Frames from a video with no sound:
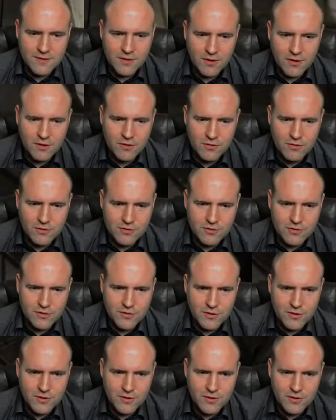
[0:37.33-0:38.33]
Oh Gott.
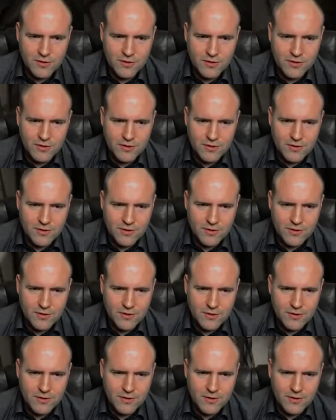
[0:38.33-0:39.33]
Dekoartikel halt.
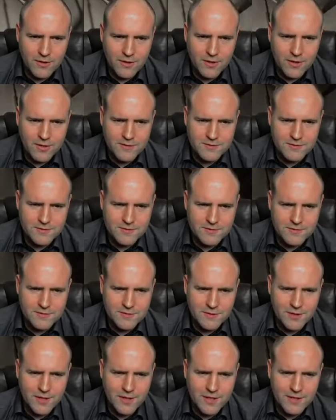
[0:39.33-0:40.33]
Oh, es ist
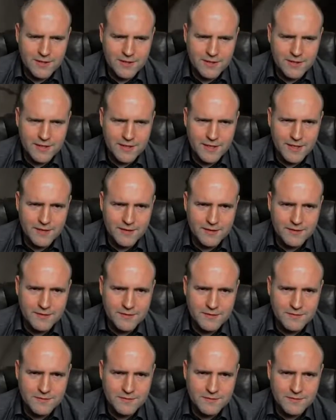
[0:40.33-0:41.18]
geheilig.